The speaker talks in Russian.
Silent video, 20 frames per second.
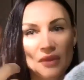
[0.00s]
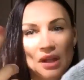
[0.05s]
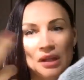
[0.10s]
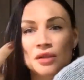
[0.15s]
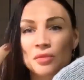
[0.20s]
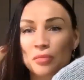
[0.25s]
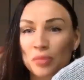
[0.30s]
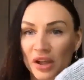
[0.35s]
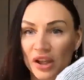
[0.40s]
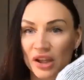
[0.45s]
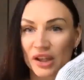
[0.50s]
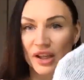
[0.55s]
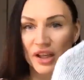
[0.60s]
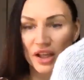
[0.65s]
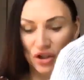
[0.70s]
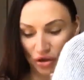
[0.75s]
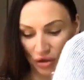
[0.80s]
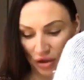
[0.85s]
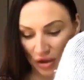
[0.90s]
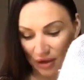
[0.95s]
с
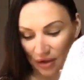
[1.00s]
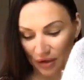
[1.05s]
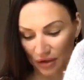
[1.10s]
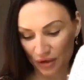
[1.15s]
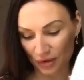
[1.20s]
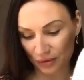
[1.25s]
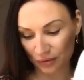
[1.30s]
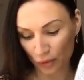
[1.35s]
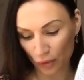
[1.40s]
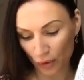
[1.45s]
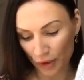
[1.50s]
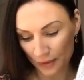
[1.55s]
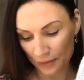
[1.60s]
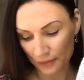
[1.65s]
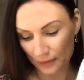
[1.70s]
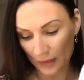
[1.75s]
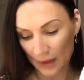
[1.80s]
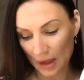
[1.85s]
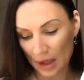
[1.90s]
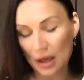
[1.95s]
перекрещенной лицевой.
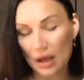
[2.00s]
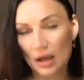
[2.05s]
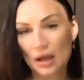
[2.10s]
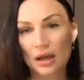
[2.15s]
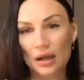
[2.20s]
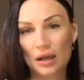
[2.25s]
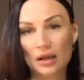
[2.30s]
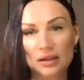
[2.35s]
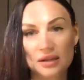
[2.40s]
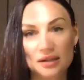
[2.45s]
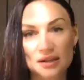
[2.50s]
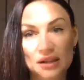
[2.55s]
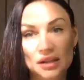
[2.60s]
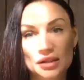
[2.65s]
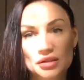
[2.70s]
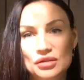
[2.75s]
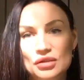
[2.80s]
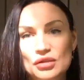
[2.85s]
Здесь